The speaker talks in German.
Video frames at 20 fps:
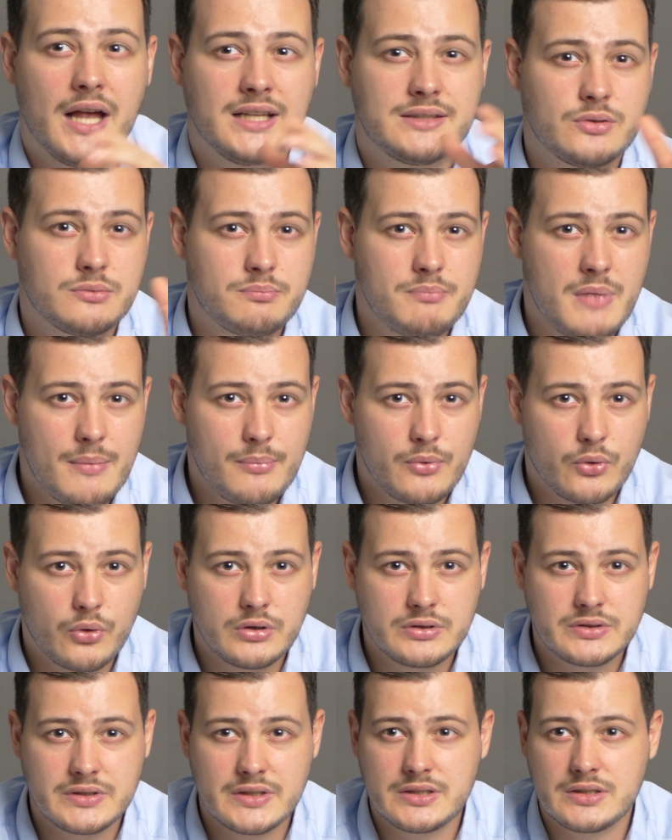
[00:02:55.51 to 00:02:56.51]
Es wird mehr
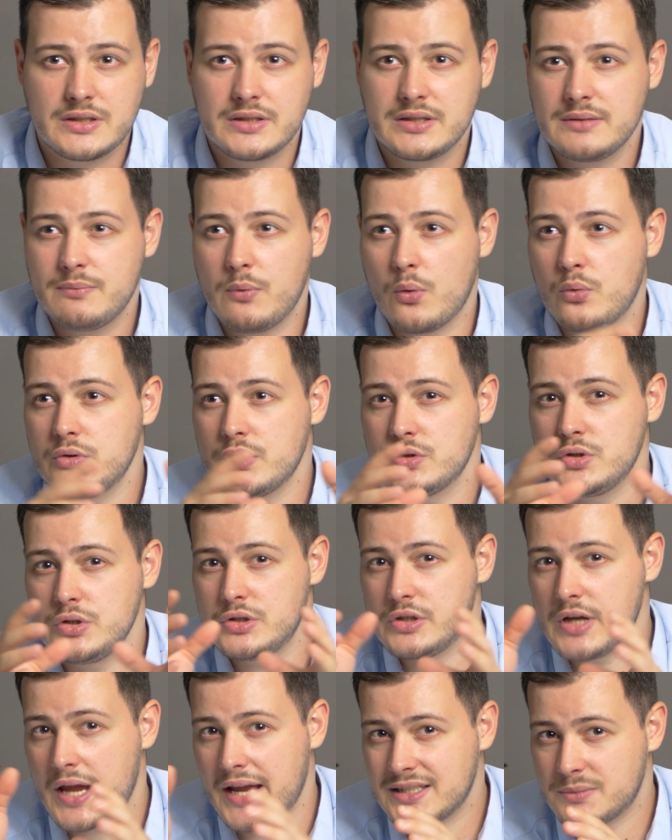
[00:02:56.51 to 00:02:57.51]
berücksichtigt, dass wir
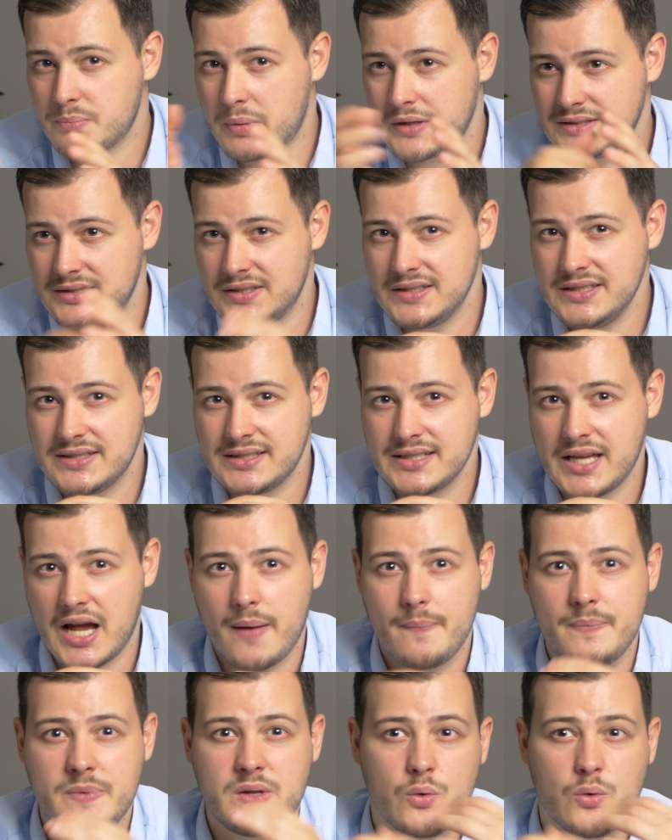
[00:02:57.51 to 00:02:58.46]
unterschiedliche Expertisen haben,